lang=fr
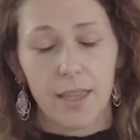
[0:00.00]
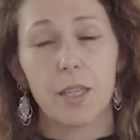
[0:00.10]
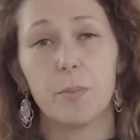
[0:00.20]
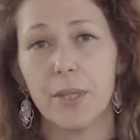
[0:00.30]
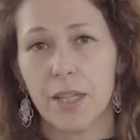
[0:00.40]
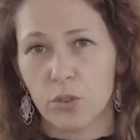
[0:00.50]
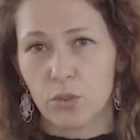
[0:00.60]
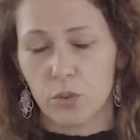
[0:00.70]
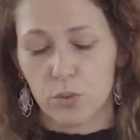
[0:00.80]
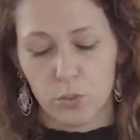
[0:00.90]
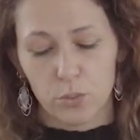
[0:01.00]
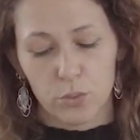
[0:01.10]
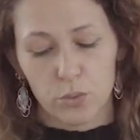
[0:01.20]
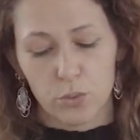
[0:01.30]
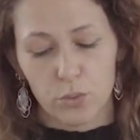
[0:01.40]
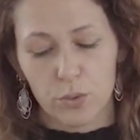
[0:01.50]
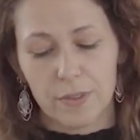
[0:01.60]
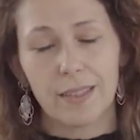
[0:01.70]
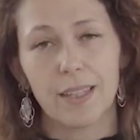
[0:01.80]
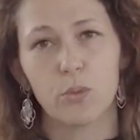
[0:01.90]
et bien entendu de
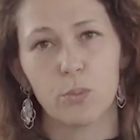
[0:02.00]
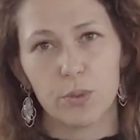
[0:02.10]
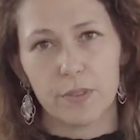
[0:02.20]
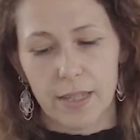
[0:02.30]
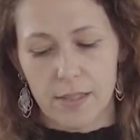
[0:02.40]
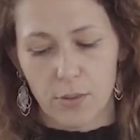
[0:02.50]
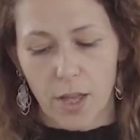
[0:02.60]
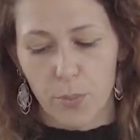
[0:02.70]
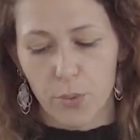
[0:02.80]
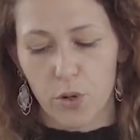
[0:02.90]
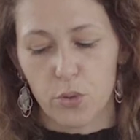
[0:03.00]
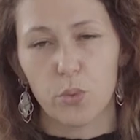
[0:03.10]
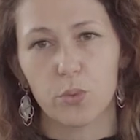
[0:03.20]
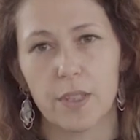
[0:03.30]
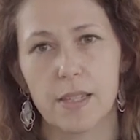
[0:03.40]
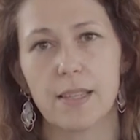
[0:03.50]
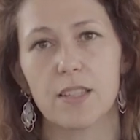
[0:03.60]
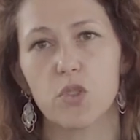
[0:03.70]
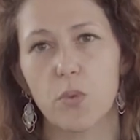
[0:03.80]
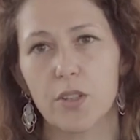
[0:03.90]
très nombreux textes rappelant le contexte
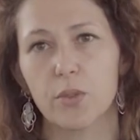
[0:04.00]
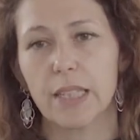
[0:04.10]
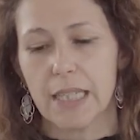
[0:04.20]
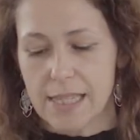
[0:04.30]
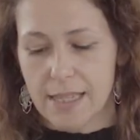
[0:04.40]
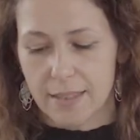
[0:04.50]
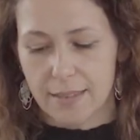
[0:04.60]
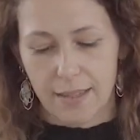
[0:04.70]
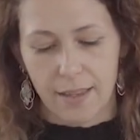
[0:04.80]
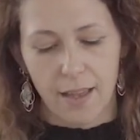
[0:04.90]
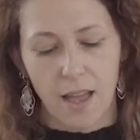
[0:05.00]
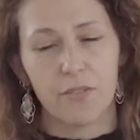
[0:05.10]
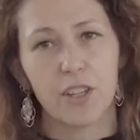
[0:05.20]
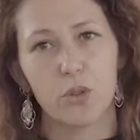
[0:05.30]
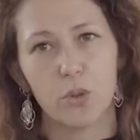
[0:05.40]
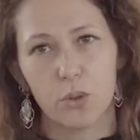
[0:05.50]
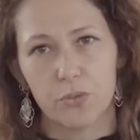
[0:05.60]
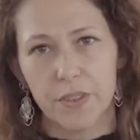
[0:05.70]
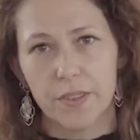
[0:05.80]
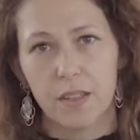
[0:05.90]
actuel de crise sanitaire avec le
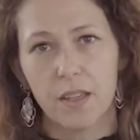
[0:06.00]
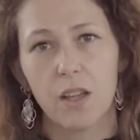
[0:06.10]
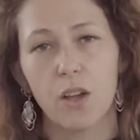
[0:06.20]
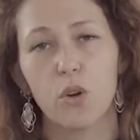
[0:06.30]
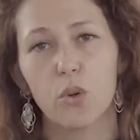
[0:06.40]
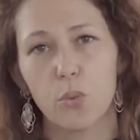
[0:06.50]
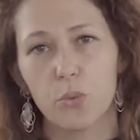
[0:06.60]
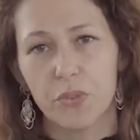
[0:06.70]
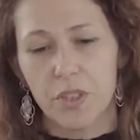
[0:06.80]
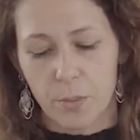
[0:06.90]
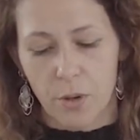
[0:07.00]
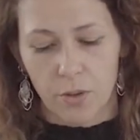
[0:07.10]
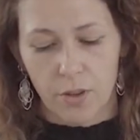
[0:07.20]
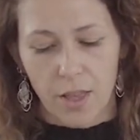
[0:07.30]
Covid, le confinement,